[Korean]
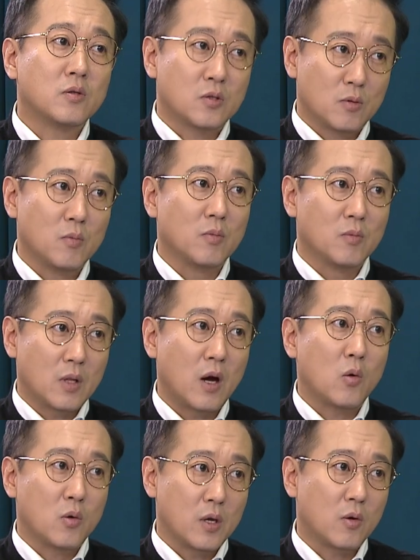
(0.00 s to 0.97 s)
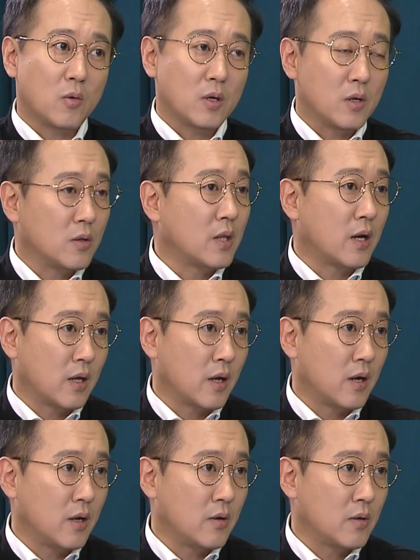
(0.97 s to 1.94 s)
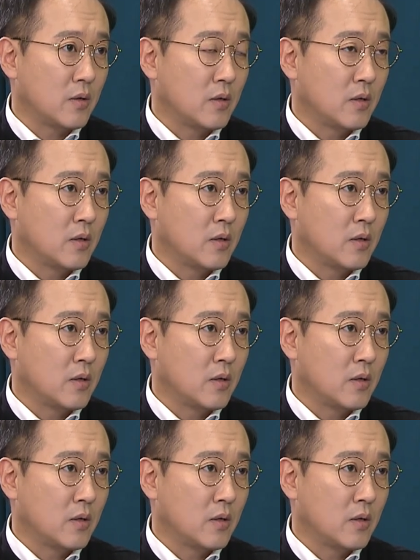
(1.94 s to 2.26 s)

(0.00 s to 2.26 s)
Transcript: 있고. 좀 나오고 있고 이런 단계인가요? 그러니까